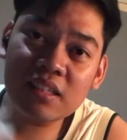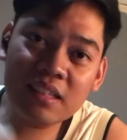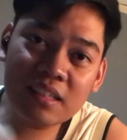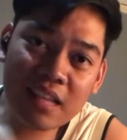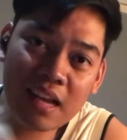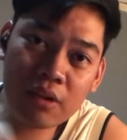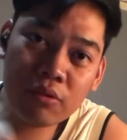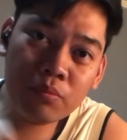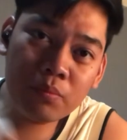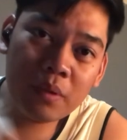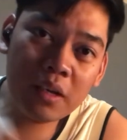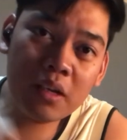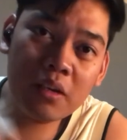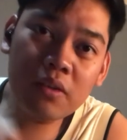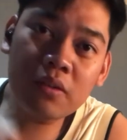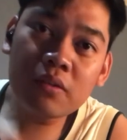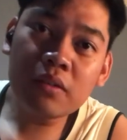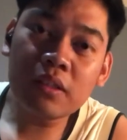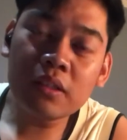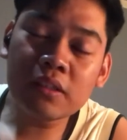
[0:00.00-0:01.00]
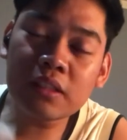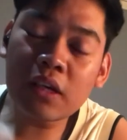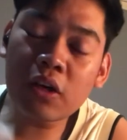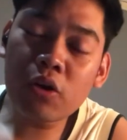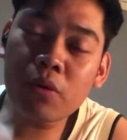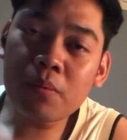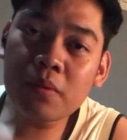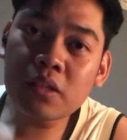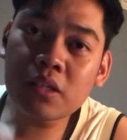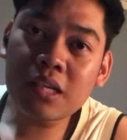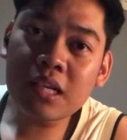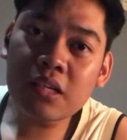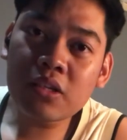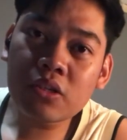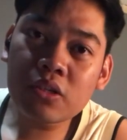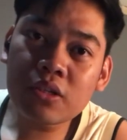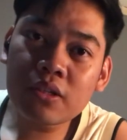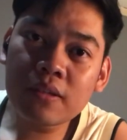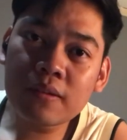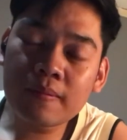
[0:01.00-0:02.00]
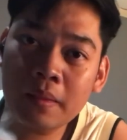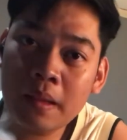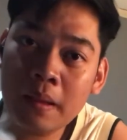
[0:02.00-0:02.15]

down below sa comment section